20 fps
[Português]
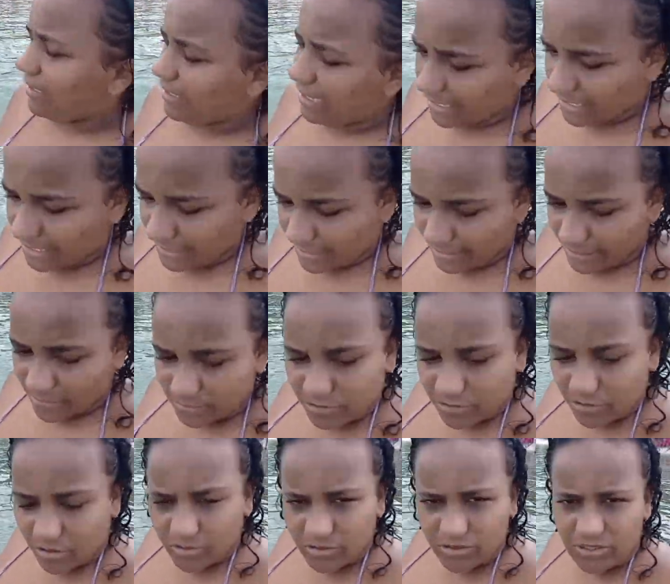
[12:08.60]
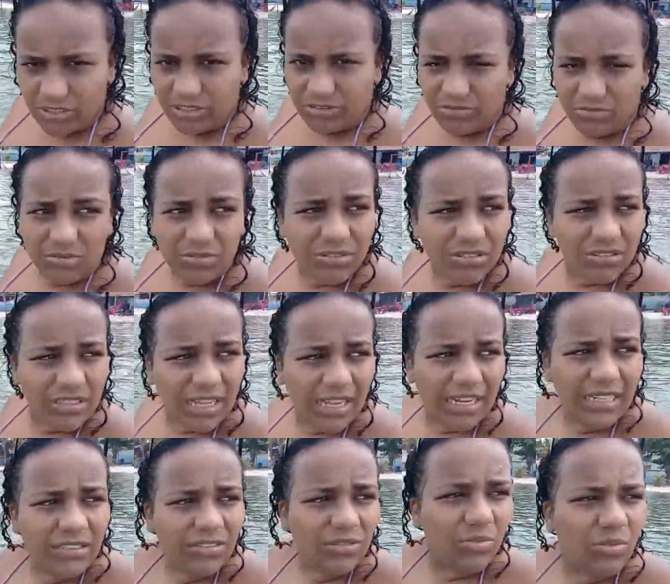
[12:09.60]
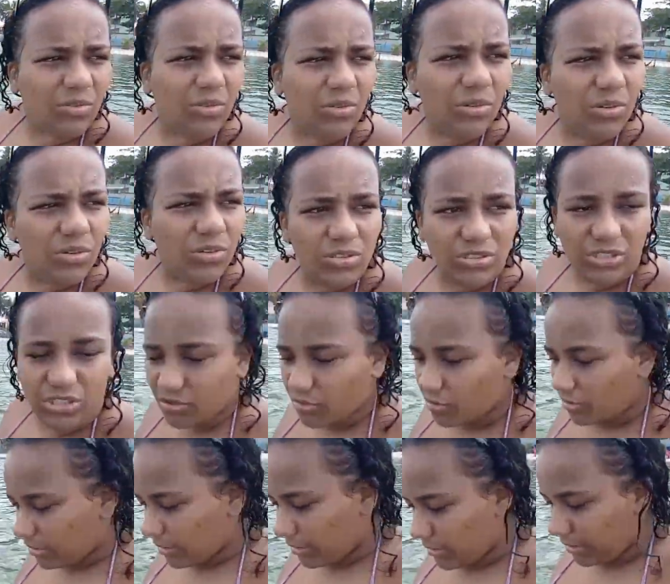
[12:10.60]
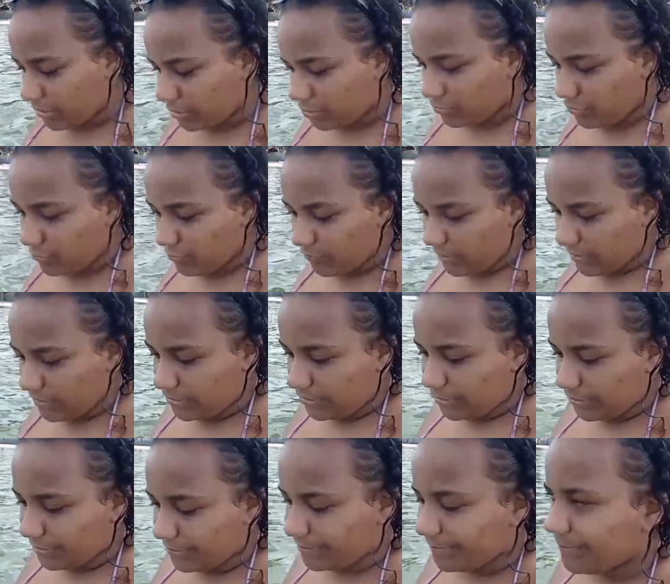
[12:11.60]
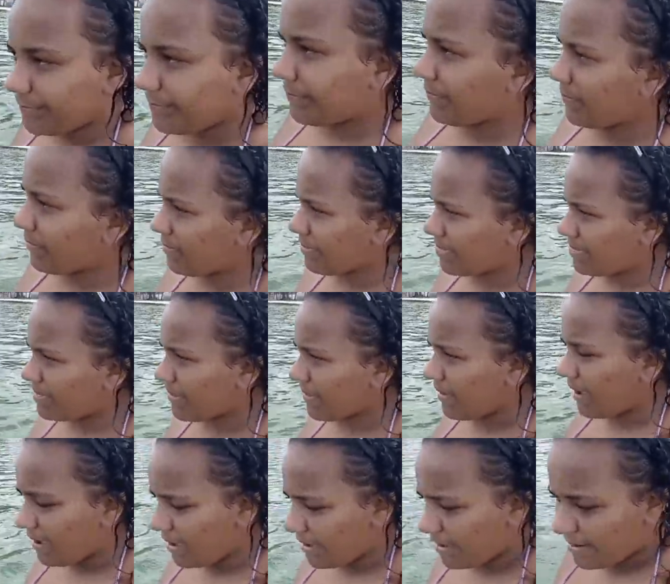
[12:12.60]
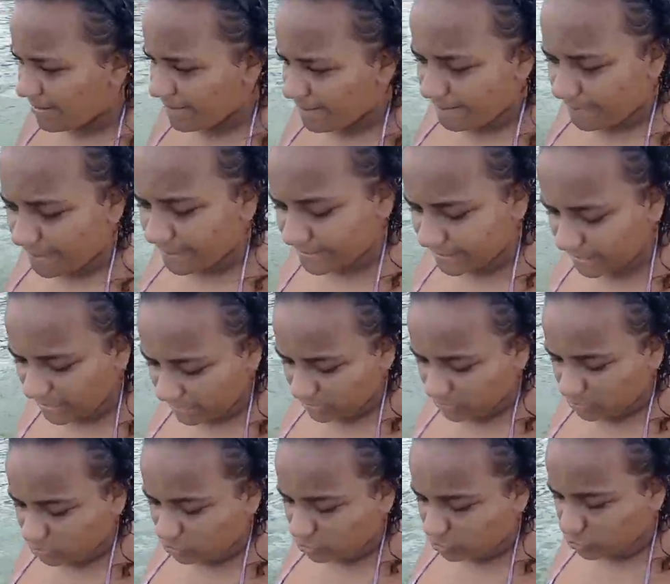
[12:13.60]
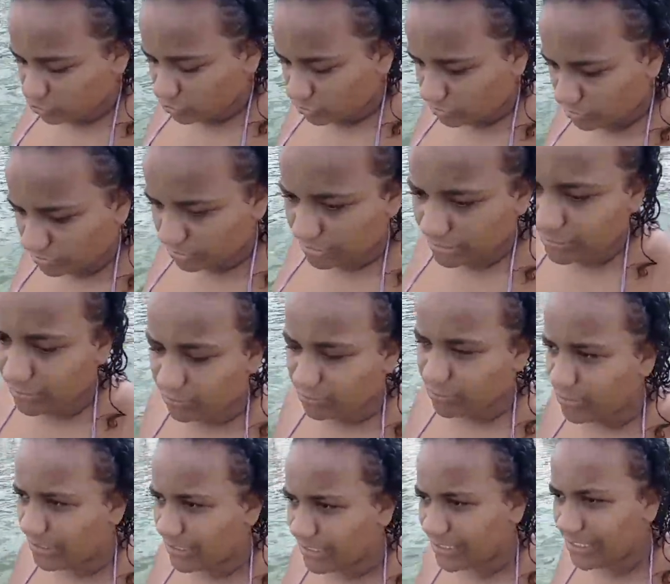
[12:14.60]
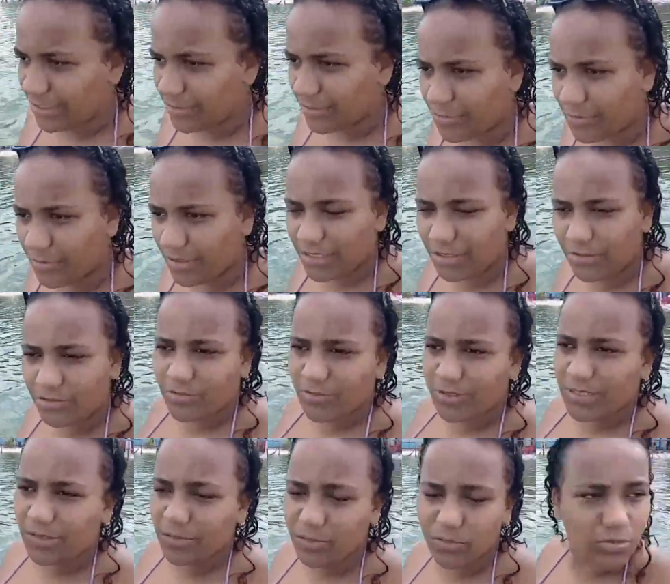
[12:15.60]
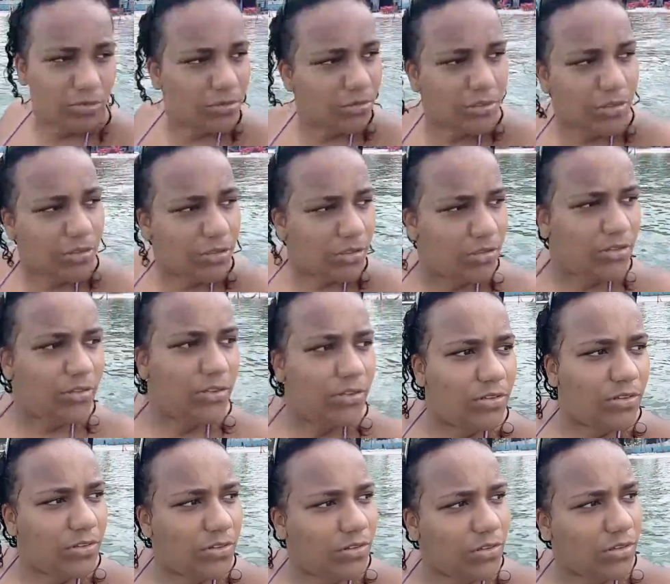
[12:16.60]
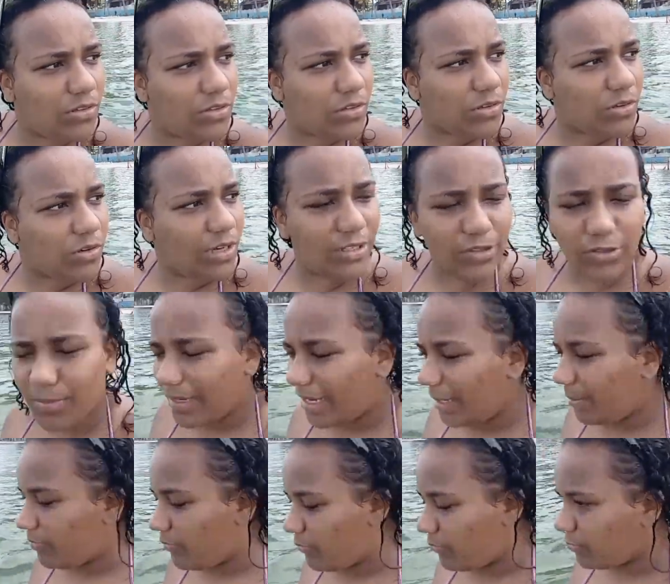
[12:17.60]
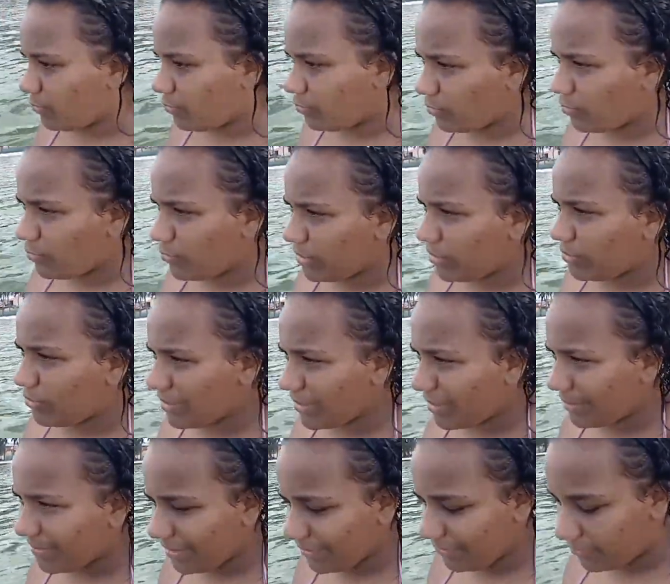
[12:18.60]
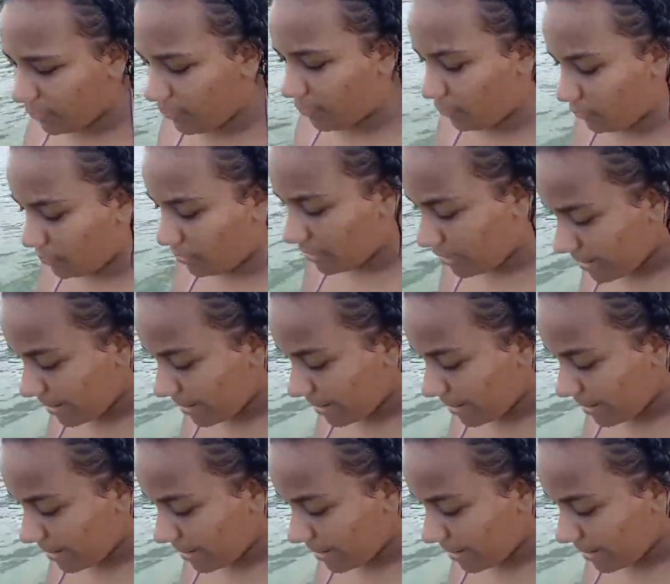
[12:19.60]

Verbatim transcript: Aqui tá o solzinho. Tá indo se esconder nas nuvens. Mas é isso. Jesus, aqui eu ando, ando, ando mais pro fundo e nunca me afogo.